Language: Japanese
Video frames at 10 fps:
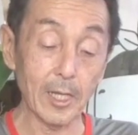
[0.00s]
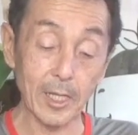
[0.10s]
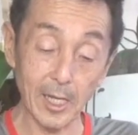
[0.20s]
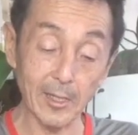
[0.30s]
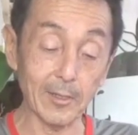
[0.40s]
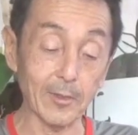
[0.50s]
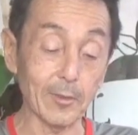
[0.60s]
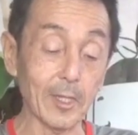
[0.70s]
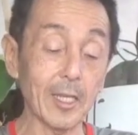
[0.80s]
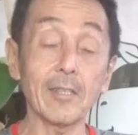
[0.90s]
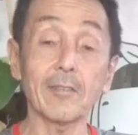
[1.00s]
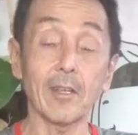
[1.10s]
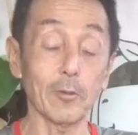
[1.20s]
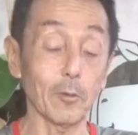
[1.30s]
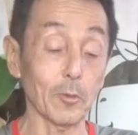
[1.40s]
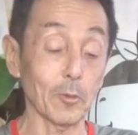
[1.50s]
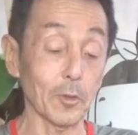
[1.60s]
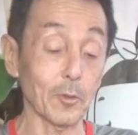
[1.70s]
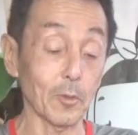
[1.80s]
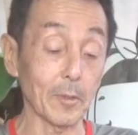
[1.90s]
K です。K さんということに
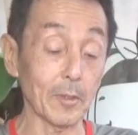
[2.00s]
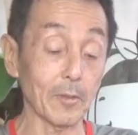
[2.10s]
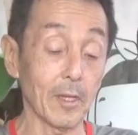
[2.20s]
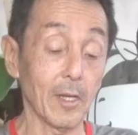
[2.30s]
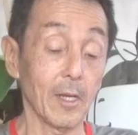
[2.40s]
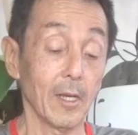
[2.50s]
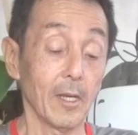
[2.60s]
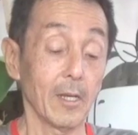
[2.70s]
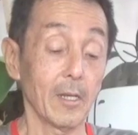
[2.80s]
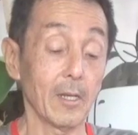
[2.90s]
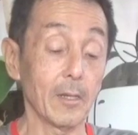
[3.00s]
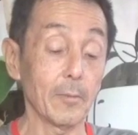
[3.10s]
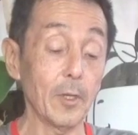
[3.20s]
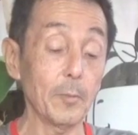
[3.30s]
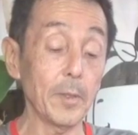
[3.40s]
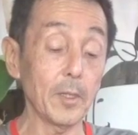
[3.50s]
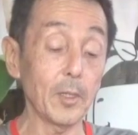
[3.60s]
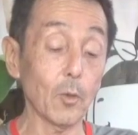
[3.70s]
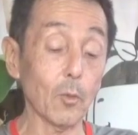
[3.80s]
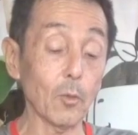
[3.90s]
しておきます。フィリピンに
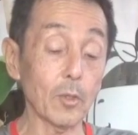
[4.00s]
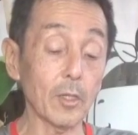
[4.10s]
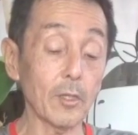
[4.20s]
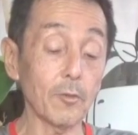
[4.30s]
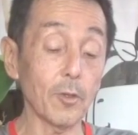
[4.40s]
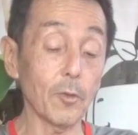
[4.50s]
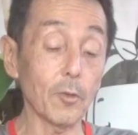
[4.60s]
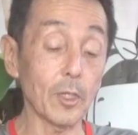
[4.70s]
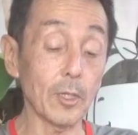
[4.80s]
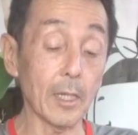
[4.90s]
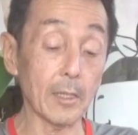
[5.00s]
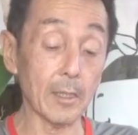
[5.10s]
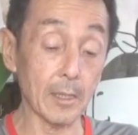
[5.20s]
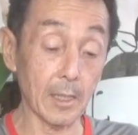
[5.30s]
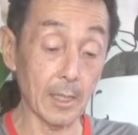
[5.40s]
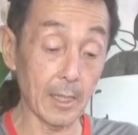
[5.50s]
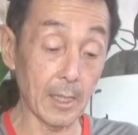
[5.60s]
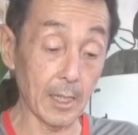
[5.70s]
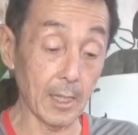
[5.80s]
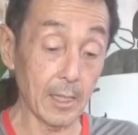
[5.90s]
渡航できるようになった
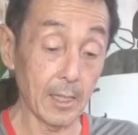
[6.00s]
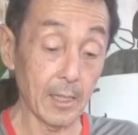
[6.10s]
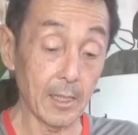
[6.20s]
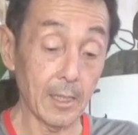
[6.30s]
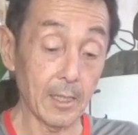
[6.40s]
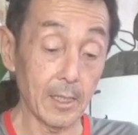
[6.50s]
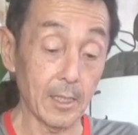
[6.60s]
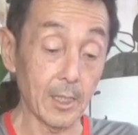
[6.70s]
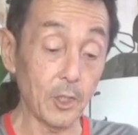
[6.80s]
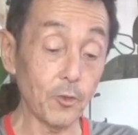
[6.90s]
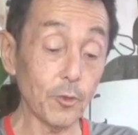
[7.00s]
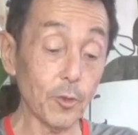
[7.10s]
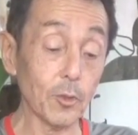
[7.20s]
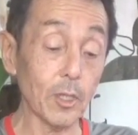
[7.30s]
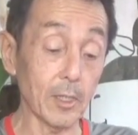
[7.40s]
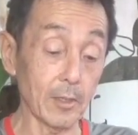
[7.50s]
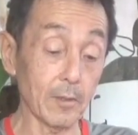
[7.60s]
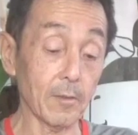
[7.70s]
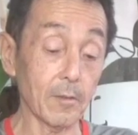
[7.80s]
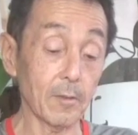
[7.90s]
ら移住予定で
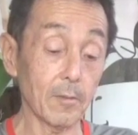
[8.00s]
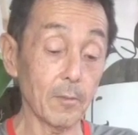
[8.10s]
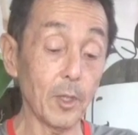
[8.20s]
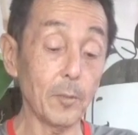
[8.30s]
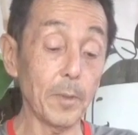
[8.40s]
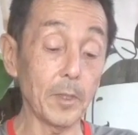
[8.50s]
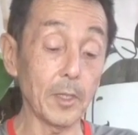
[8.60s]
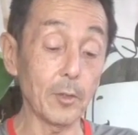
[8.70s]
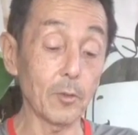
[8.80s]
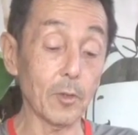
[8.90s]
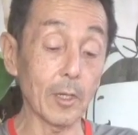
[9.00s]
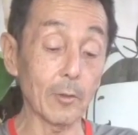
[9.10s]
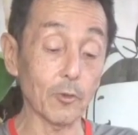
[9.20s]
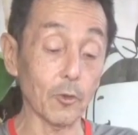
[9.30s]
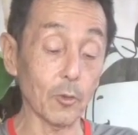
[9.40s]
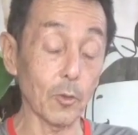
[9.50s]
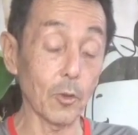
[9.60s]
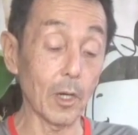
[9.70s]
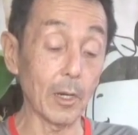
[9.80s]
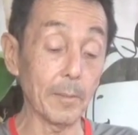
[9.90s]
す。フィリピンにいる彼女
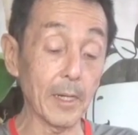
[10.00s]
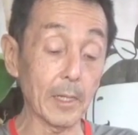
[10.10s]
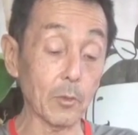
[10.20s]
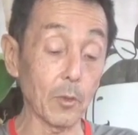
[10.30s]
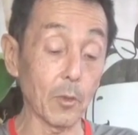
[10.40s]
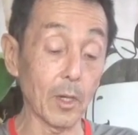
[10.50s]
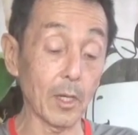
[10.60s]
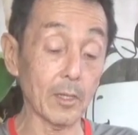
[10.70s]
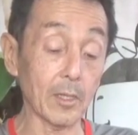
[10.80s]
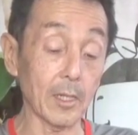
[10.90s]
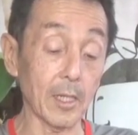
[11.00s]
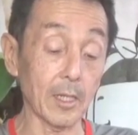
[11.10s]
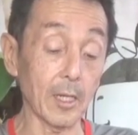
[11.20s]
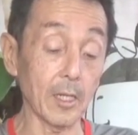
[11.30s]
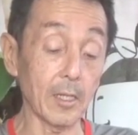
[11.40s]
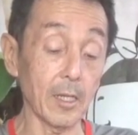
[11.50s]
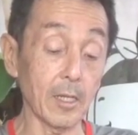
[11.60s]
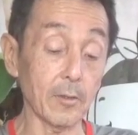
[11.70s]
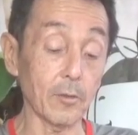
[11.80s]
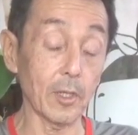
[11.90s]
とアパートを新たに借りて
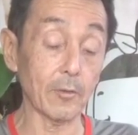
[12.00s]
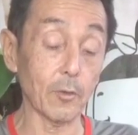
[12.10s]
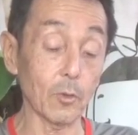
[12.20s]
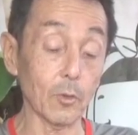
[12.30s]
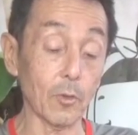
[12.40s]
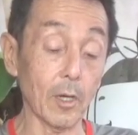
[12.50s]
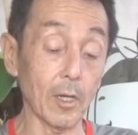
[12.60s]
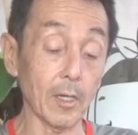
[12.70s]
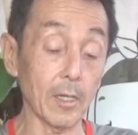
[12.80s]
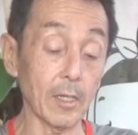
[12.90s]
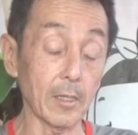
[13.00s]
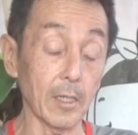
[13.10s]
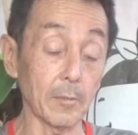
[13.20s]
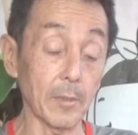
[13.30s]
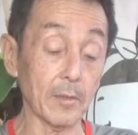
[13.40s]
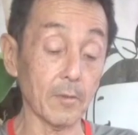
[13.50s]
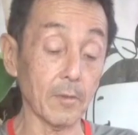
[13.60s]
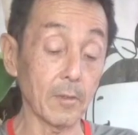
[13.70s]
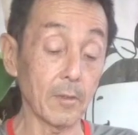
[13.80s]
暮らそうと考えています。